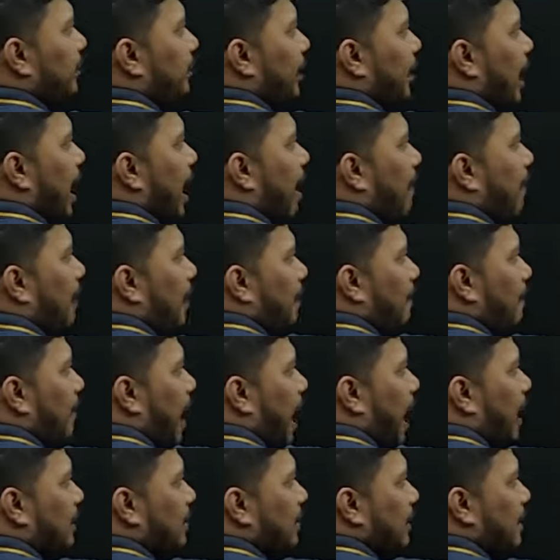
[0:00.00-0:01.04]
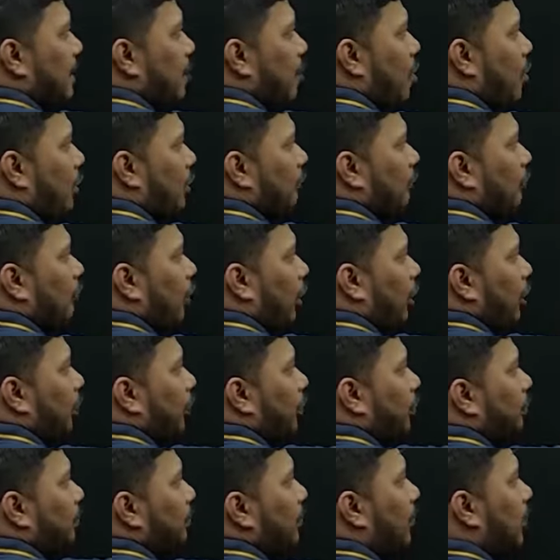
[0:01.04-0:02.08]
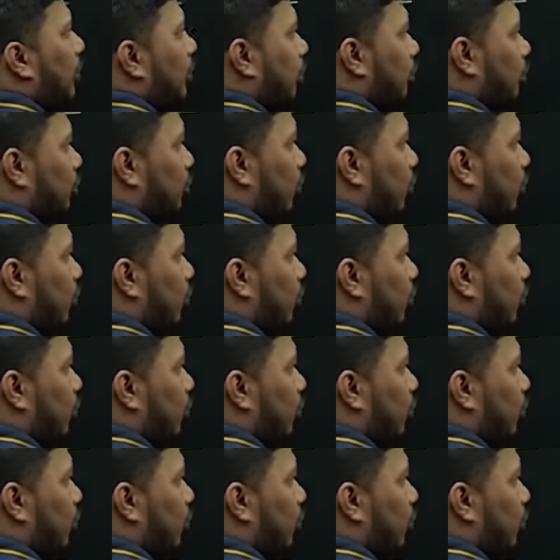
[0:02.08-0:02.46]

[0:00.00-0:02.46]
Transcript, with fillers: बराबर मास अपॉन वॉल्यूम तो